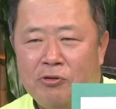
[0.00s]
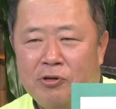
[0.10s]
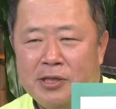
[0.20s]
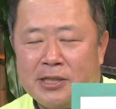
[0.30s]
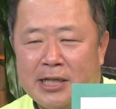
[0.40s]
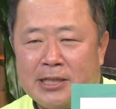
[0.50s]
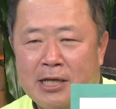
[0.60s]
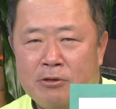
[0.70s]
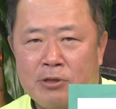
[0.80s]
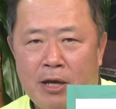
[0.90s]
脅威にさらさ
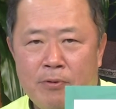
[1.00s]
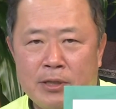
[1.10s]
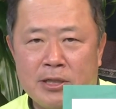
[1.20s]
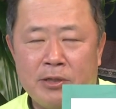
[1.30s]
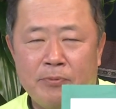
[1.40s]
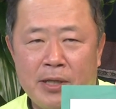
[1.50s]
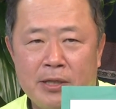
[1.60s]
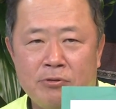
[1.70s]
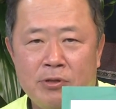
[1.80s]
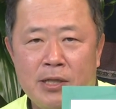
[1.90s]
れる台湾ですけども
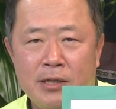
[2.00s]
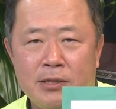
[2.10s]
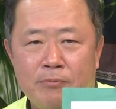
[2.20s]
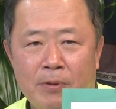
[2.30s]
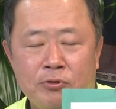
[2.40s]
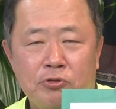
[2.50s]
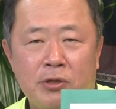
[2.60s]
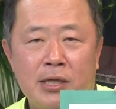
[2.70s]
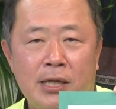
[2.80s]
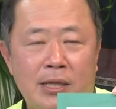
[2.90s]
ね、それに対して後
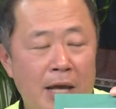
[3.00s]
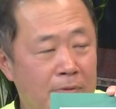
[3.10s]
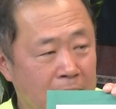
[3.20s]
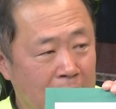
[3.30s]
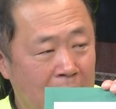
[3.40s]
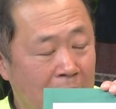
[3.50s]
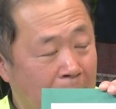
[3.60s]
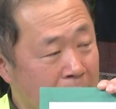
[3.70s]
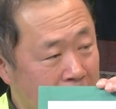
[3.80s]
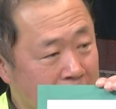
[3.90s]
ろ盾が
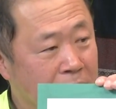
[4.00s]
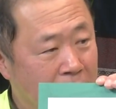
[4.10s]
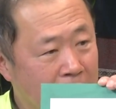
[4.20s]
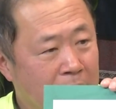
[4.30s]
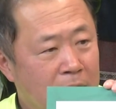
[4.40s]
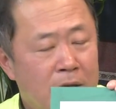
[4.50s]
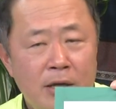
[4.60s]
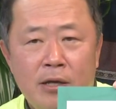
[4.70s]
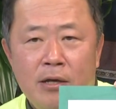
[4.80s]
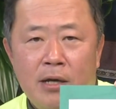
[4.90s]
アメリカですよね。
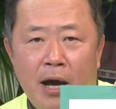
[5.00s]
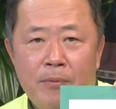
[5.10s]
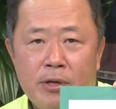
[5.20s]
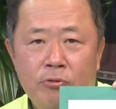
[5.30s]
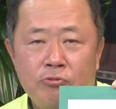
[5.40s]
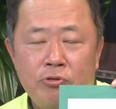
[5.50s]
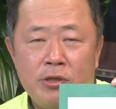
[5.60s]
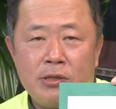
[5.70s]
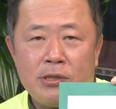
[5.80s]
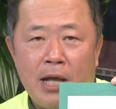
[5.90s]
アメリカは本当
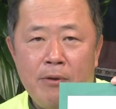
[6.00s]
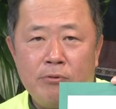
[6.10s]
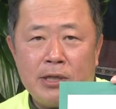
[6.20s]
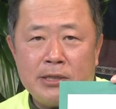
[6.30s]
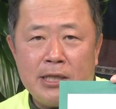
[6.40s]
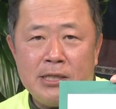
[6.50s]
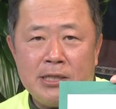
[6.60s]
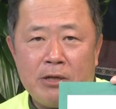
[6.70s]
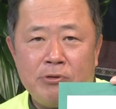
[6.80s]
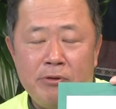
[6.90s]
に台湾を助けに
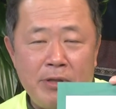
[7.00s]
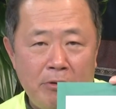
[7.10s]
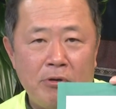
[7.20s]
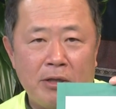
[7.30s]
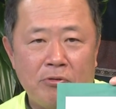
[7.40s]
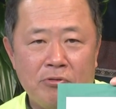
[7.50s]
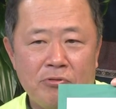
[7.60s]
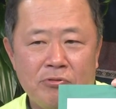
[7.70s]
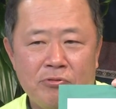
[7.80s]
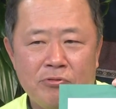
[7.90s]
来てくれるんだろうかと
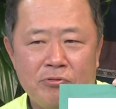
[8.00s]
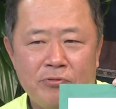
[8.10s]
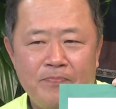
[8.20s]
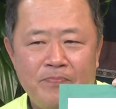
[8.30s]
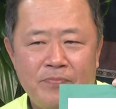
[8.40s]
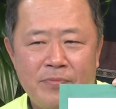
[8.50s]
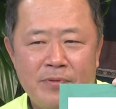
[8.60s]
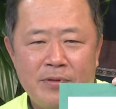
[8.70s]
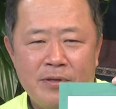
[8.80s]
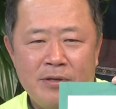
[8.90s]
いう
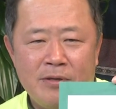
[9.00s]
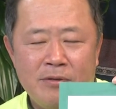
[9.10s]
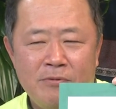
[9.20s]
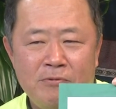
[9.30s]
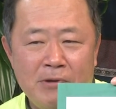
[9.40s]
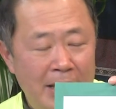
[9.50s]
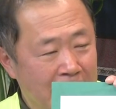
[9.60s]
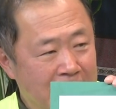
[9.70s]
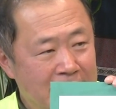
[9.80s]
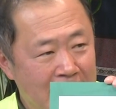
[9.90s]
不
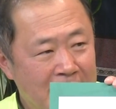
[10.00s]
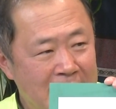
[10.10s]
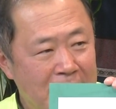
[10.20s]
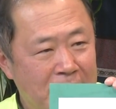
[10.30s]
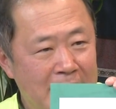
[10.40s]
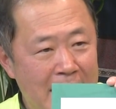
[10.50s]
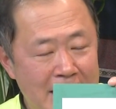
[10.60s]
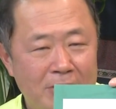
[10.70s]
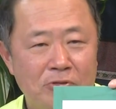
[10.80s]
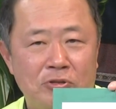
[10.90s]
安ですね。来てくれないん
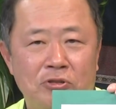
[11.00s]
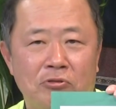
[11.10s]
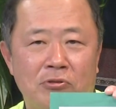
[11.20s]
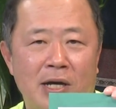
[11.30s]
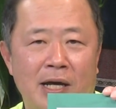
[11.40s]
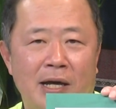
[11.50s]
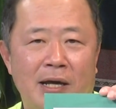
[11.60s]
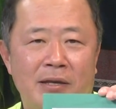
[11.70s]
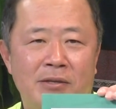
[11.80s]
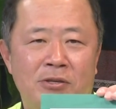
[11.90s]
だという主張
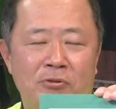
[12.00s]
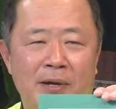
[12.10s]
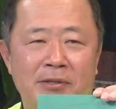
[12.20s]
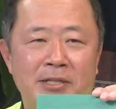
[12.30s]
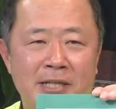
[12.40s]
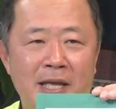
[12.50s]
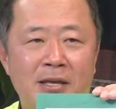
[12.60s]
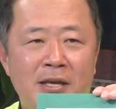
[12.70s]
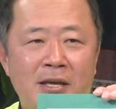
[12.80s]
が広まるんですね。